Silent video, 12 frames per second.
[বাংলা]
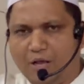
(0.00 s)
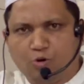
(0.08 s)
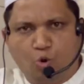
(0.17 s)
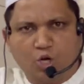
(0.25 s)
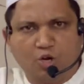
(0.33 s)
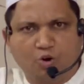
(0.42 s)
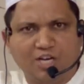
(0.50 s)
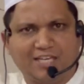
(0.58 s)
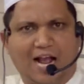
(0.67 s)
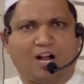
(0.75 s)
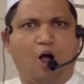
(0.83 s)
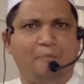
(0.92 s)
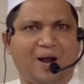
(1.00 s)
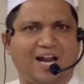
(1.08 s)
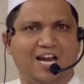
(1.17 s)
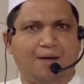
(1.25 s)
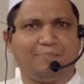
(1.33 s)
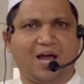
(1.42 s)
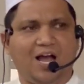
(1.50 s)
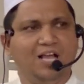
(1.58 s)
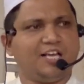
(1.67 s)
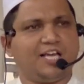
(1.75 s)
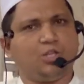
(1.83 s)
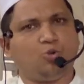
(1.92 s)
কোটি কোটি টাকাও পাঠাইলাম না
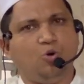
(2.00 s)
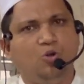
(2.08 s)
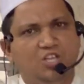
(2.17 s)
কিন্তু